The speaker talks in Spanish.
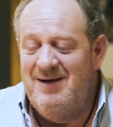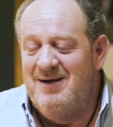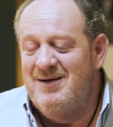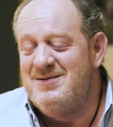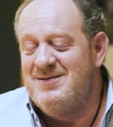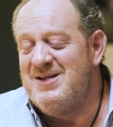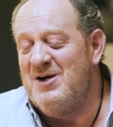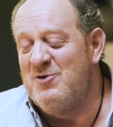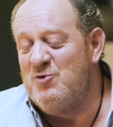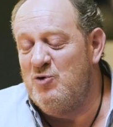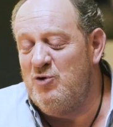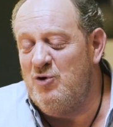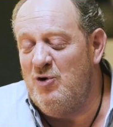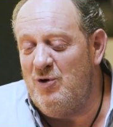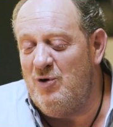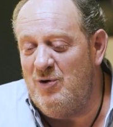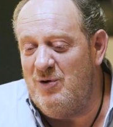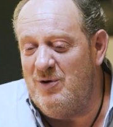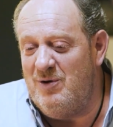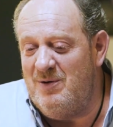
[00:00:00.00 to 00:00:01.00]

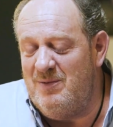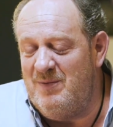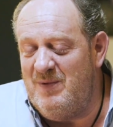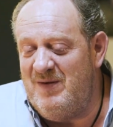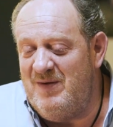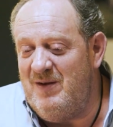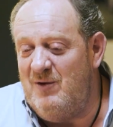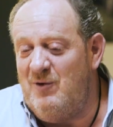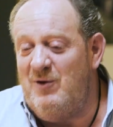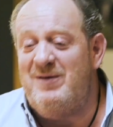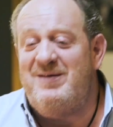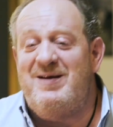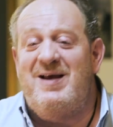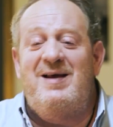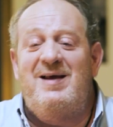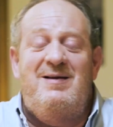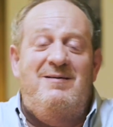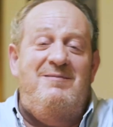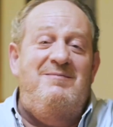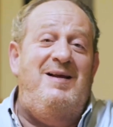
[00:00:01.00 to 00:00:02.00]
Segundo, diciéndoles
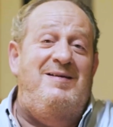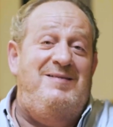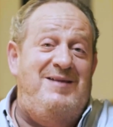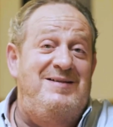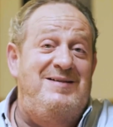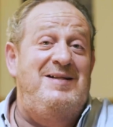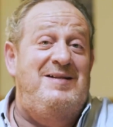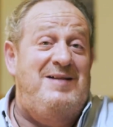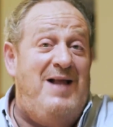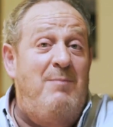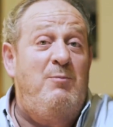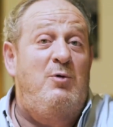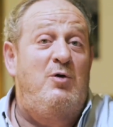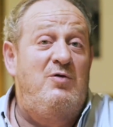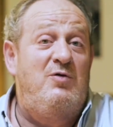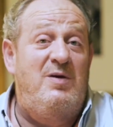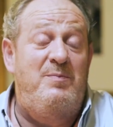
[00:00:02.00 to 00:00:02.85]
que necesitamos